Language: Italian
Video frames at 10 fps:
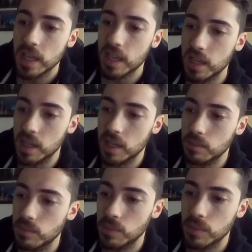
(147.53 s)
E,
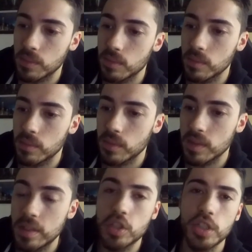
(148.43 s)
ehm,
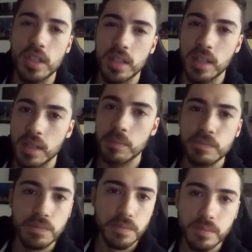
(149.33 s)
se ci tenete